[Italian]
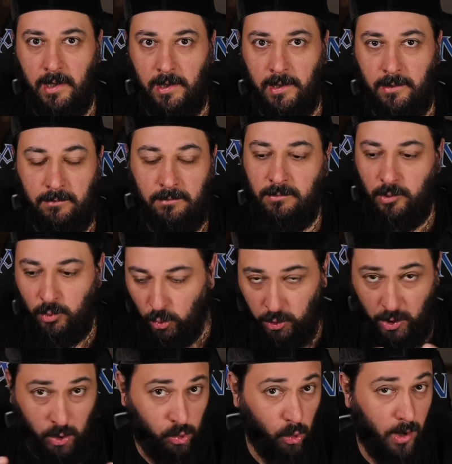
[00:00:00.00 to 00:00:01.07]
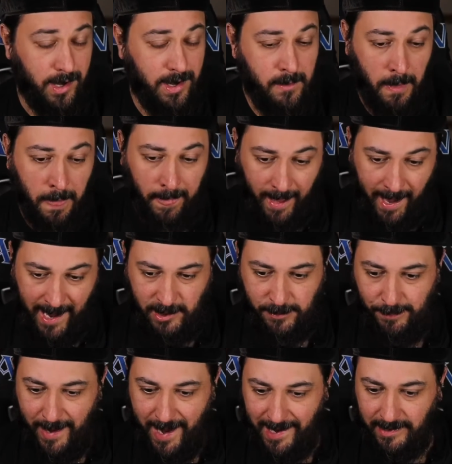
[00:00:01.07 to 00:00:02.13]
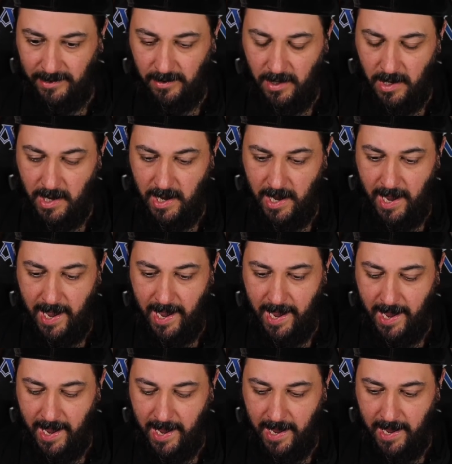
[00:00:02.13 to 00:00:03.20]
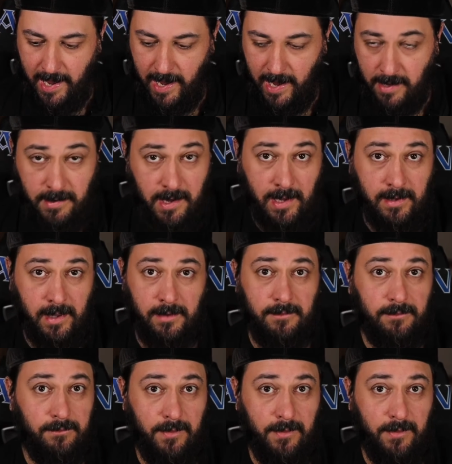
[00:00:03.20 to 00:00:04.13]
in, in tutti i suoi aspetti e niente,